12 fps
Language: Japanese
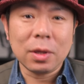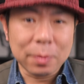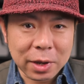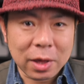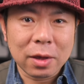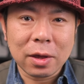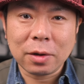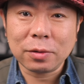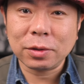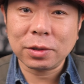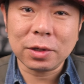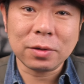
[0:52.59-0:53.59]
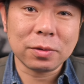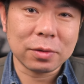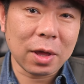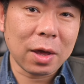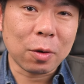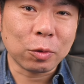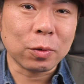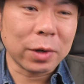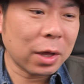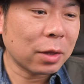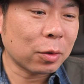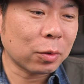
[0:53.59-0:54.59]
今ね、X6 で音を
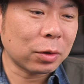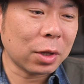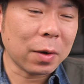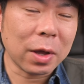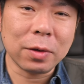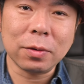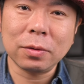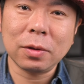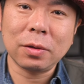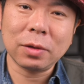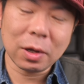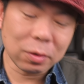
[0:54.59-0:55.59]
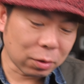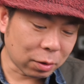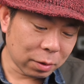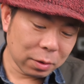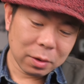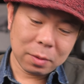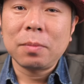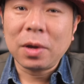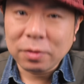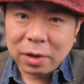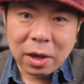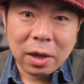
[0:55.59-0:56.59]
ね、撮ってはいるんですけど、
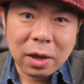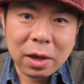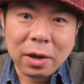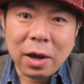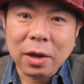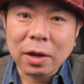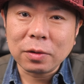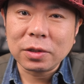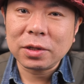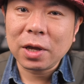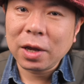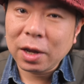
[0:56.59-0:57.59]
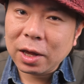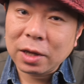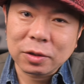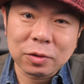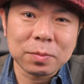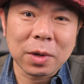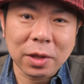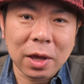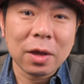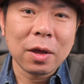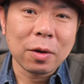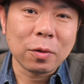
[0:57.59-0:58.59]
まずね、え外貨の違いから順番に
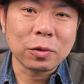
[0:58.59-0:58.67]
ね、ご